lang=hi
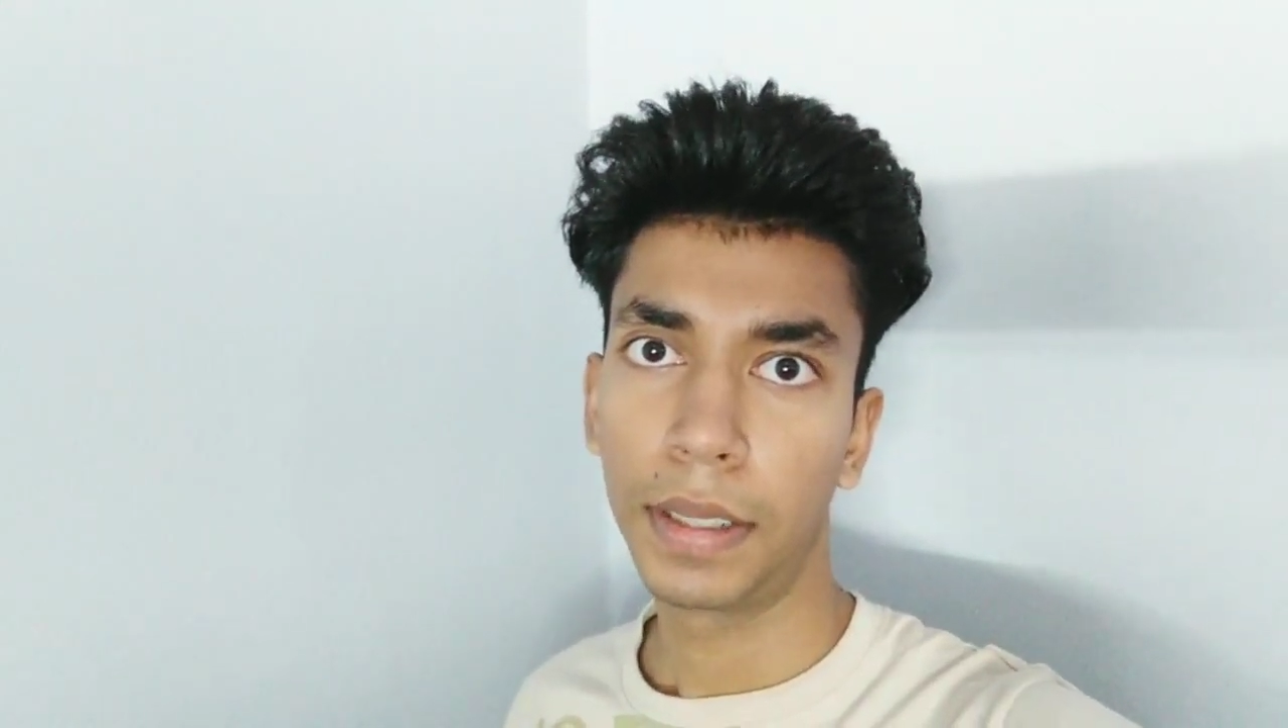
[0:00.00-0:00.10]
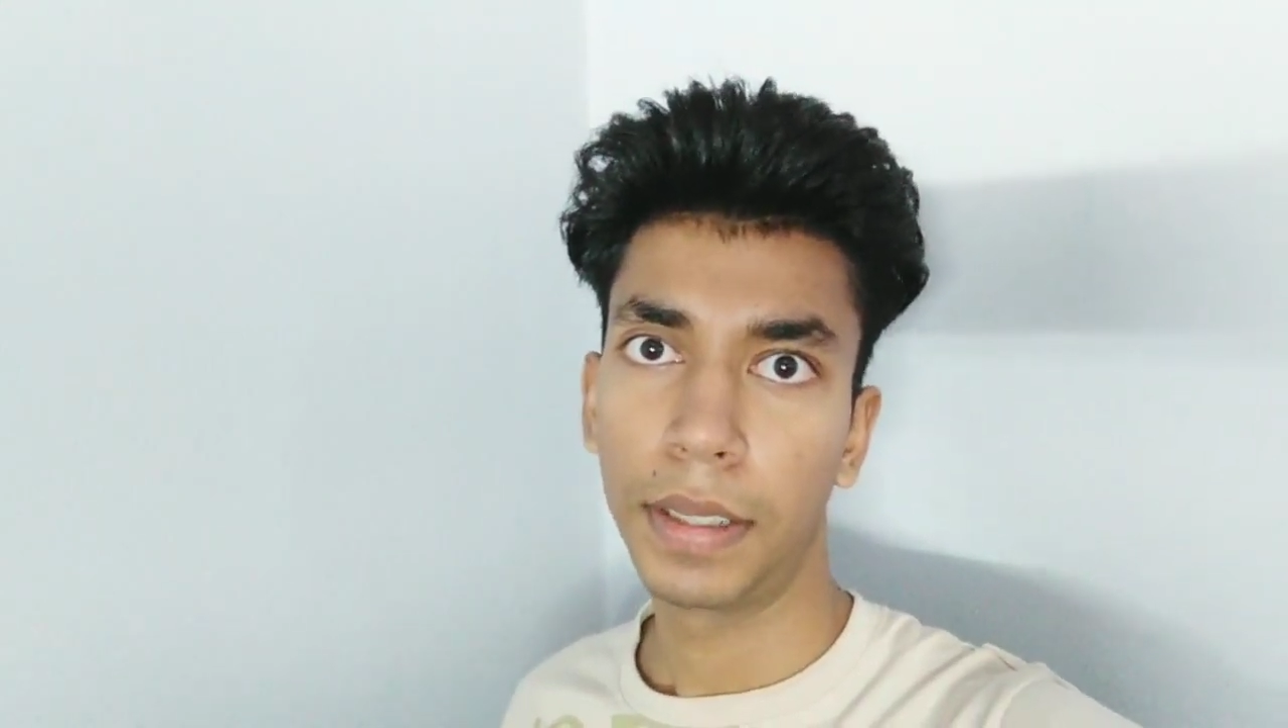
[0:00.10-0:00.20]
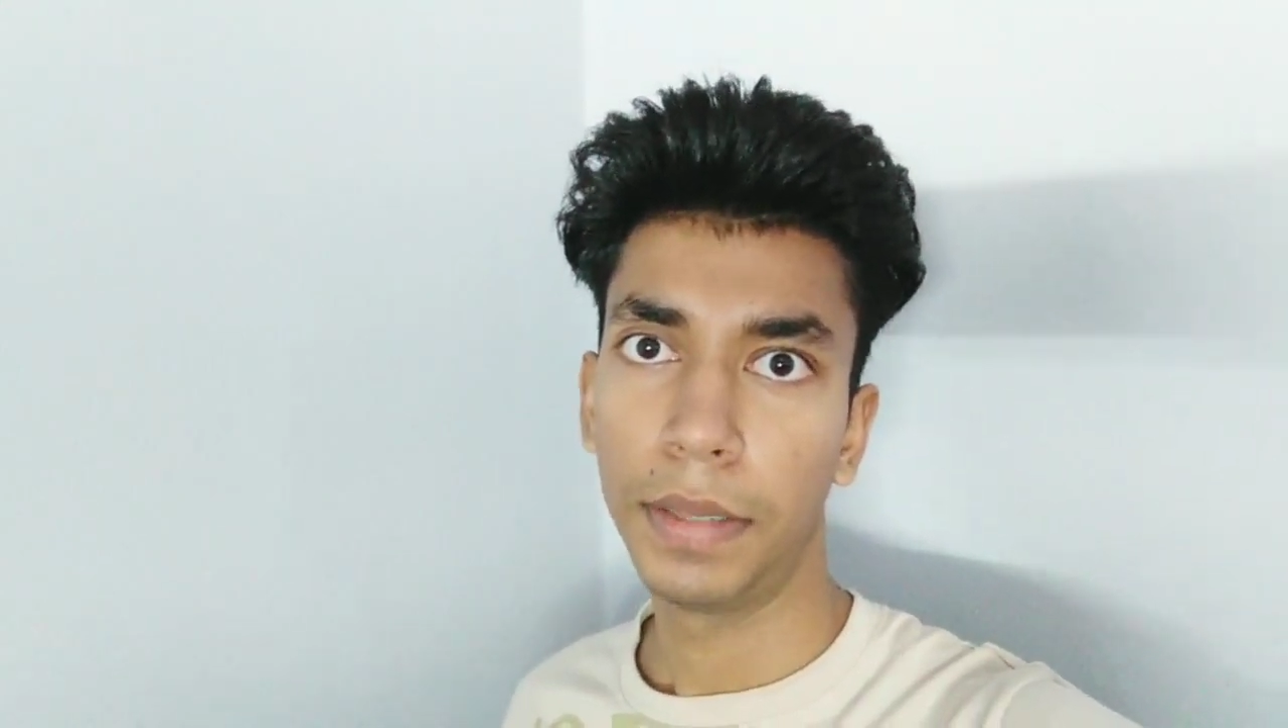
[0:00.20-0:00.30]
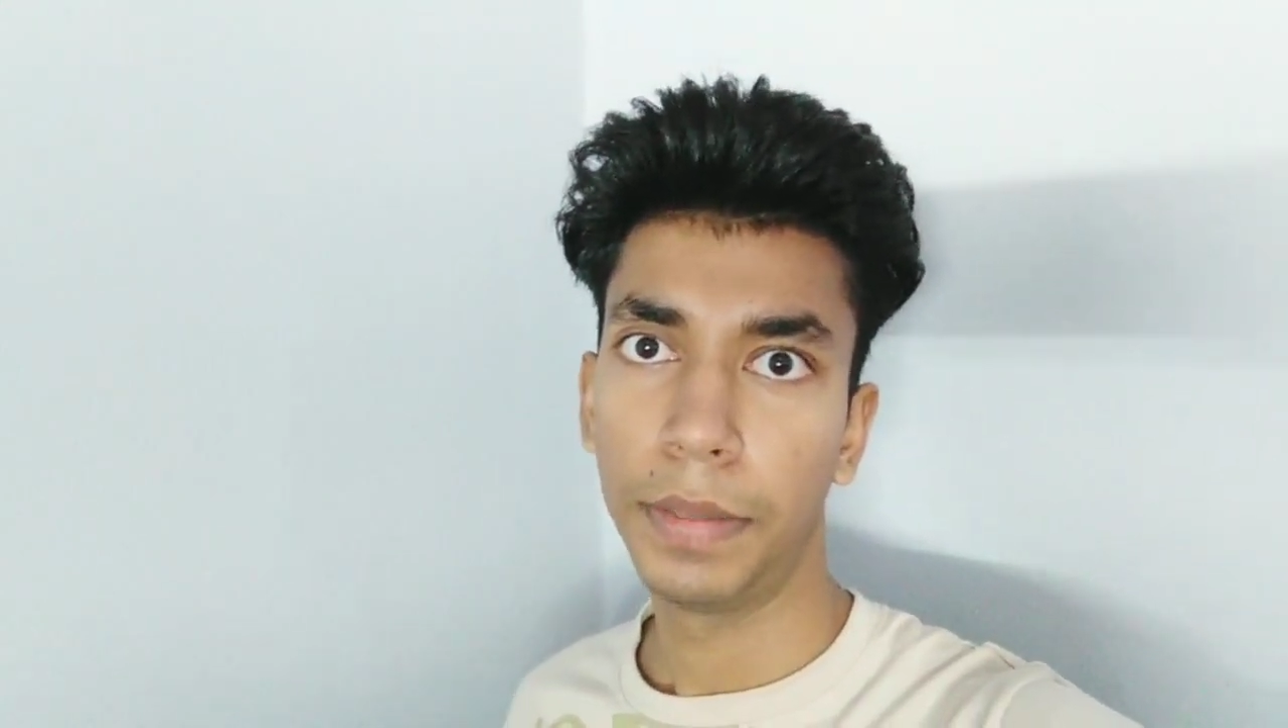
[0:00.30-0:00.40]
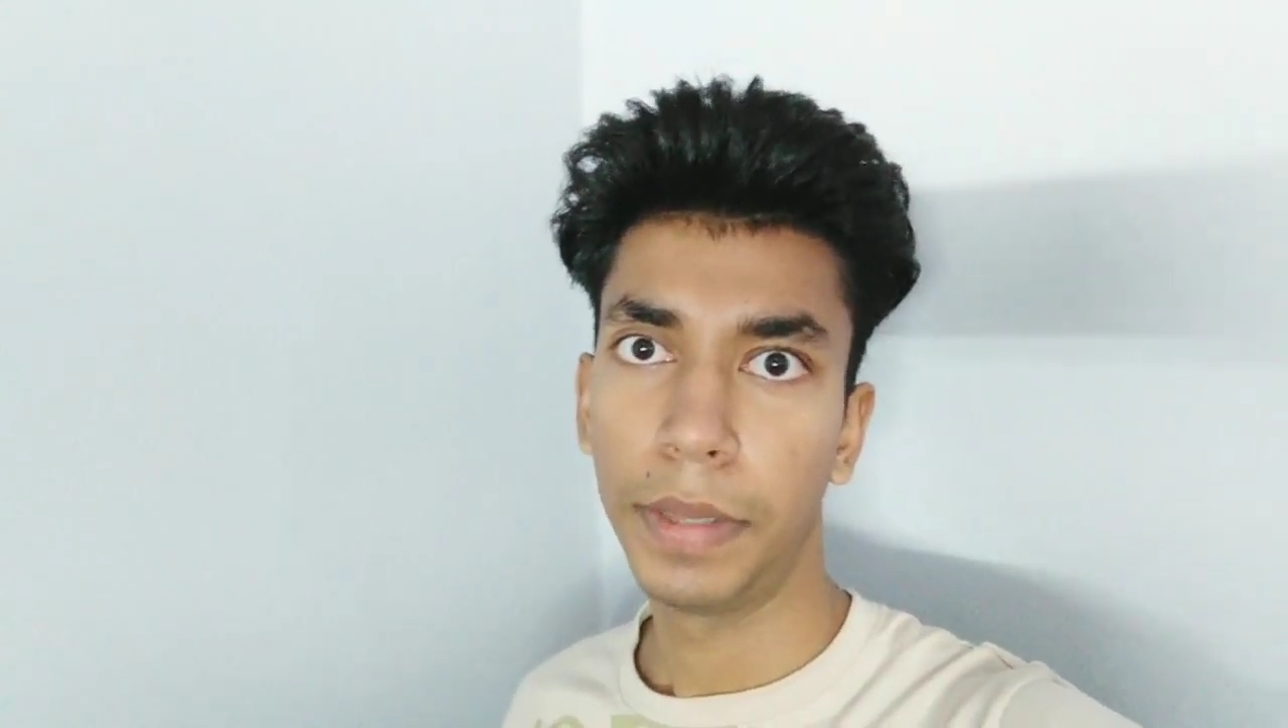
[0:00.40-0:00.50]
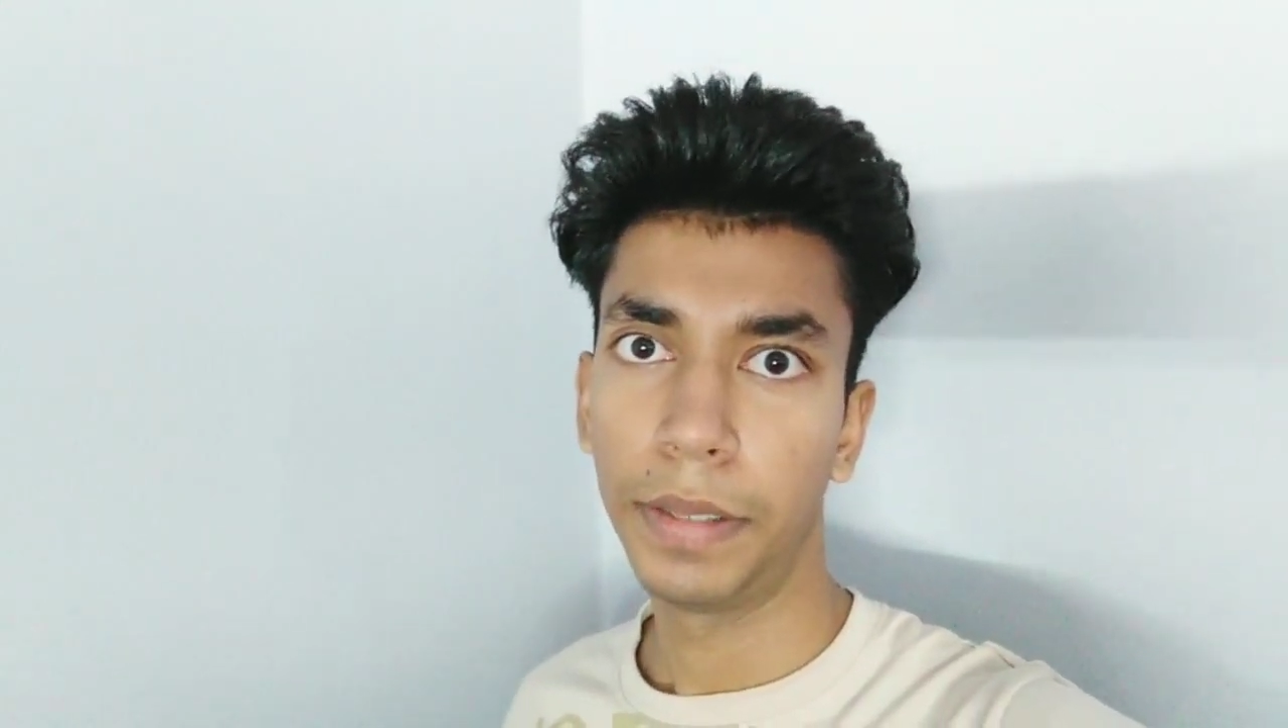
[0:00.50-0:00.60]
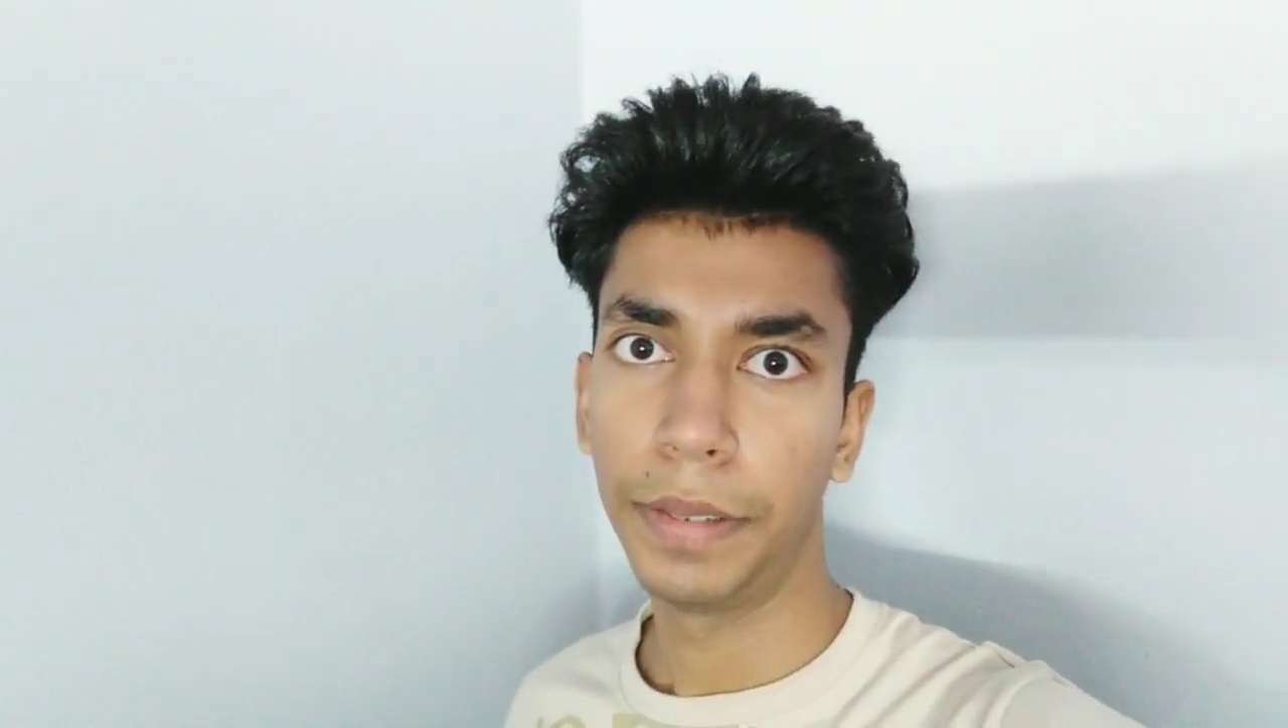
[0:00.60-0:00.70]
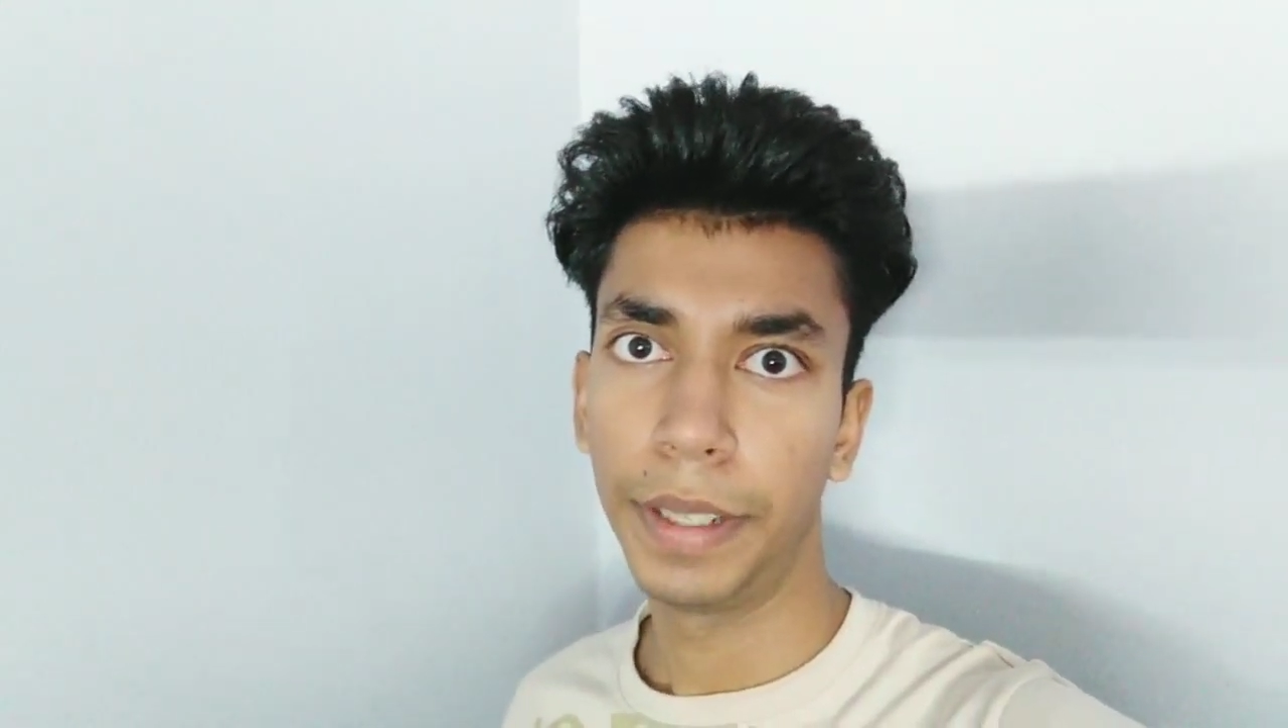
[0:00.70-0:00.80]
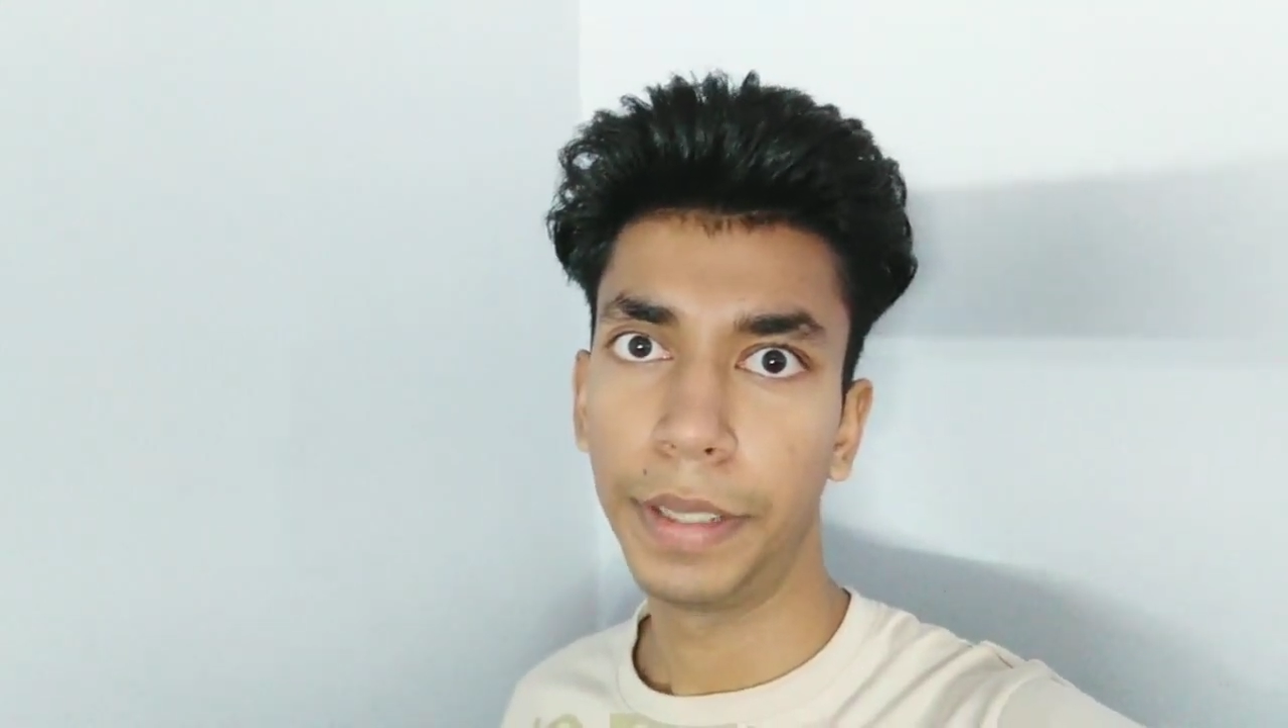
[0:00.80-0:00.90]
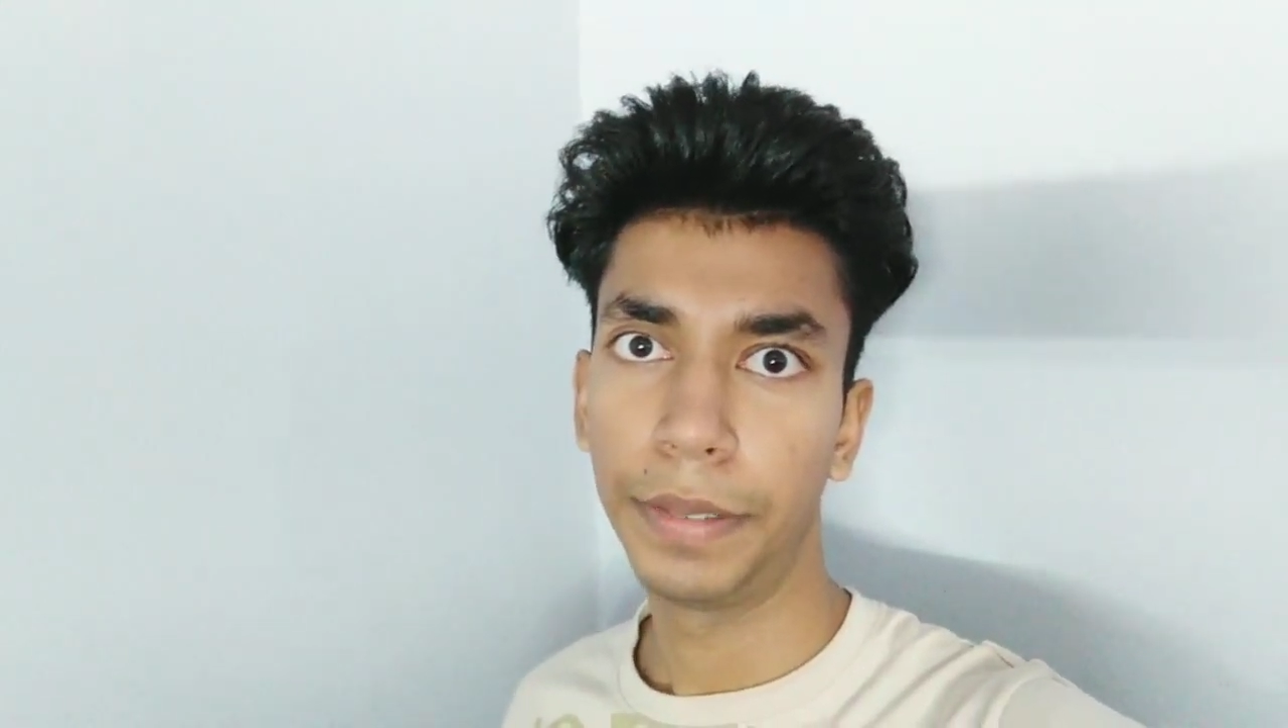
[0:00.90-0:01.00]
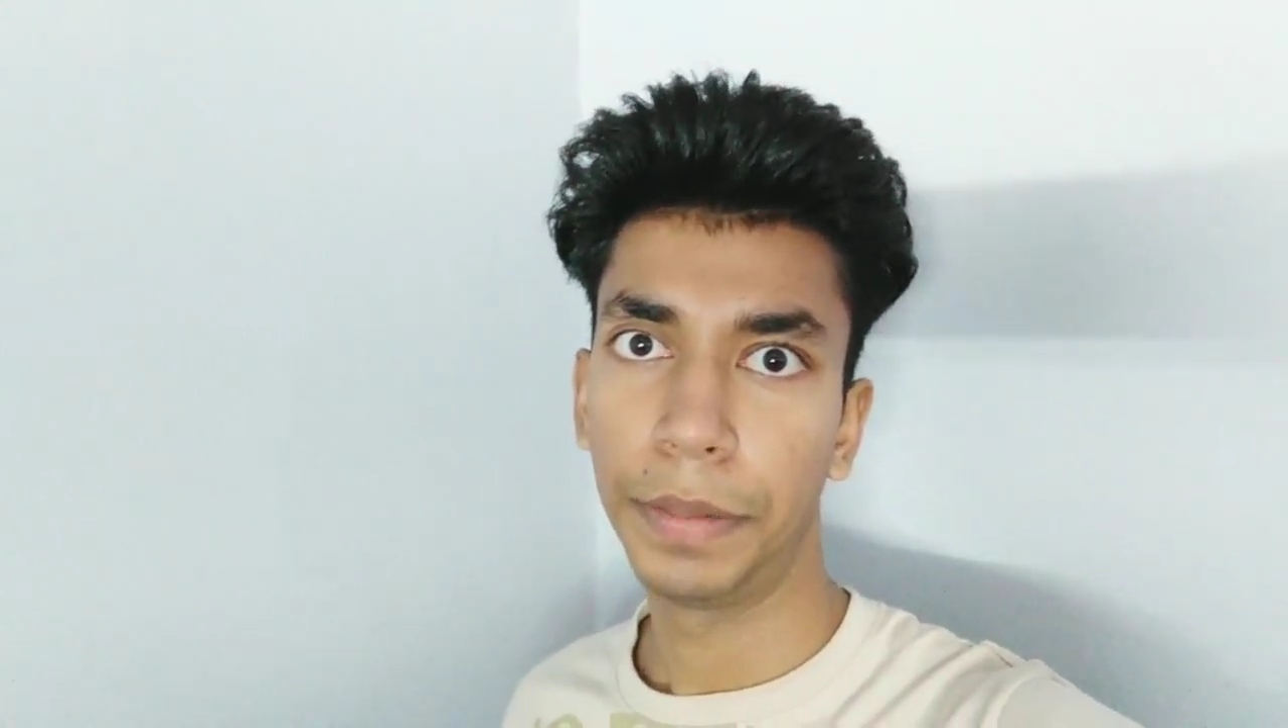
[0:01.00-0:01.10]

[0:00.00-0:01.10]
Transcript: कि मेरा वेट